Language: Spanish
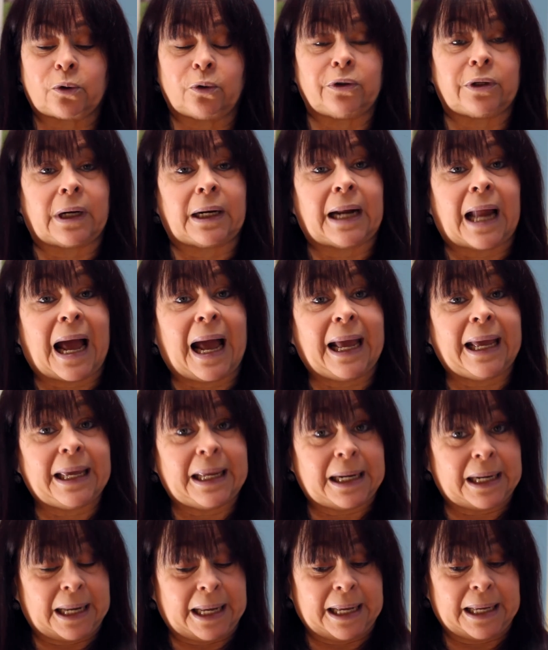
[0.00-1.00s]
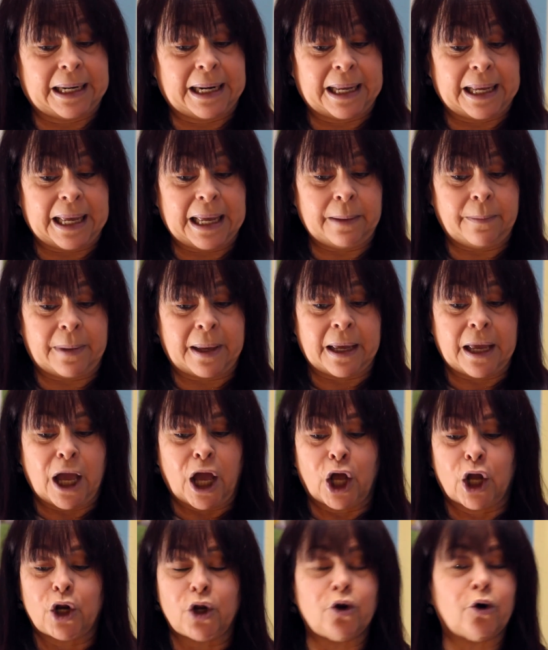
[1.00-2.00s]
contra el ARNM
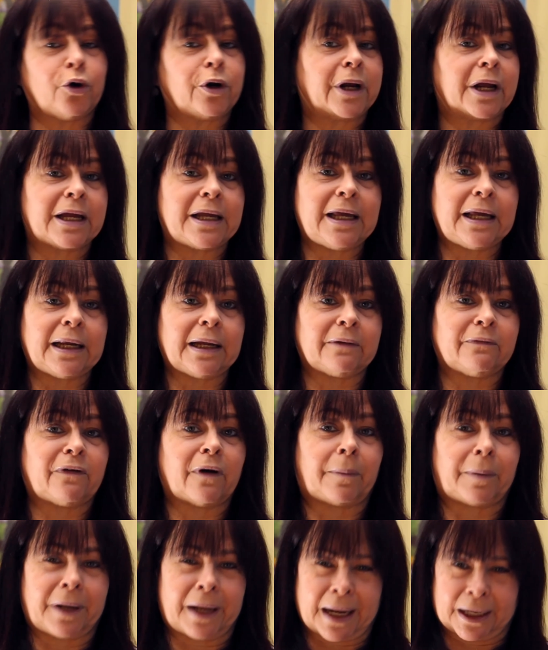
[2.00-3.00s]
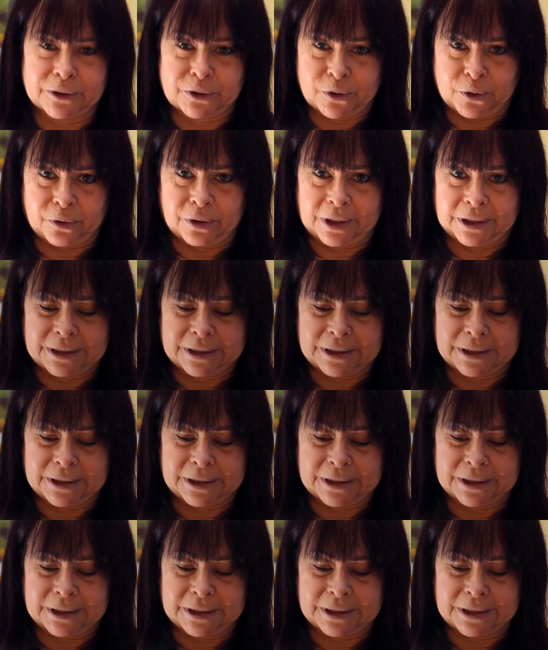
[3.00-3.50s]
no requieren fabricación de